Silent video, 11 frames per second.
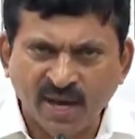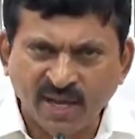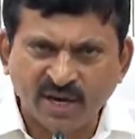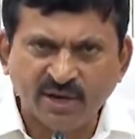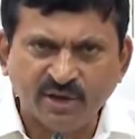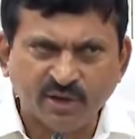
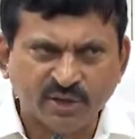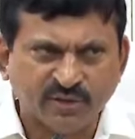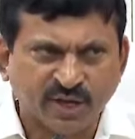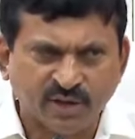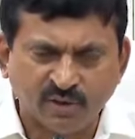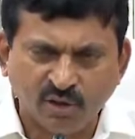పాలేరు
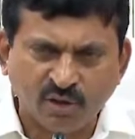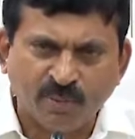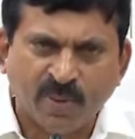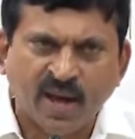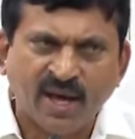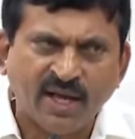నియోజకవర్గంలో
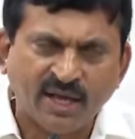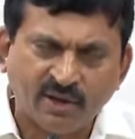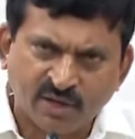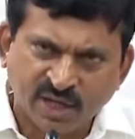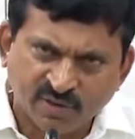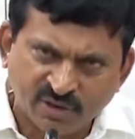
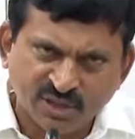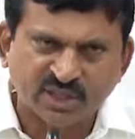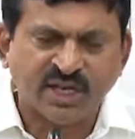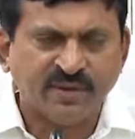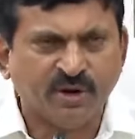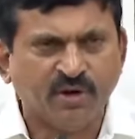పాలేరు డౌన్
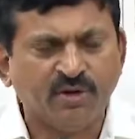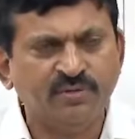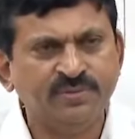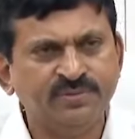స్ట్రీమ్ లో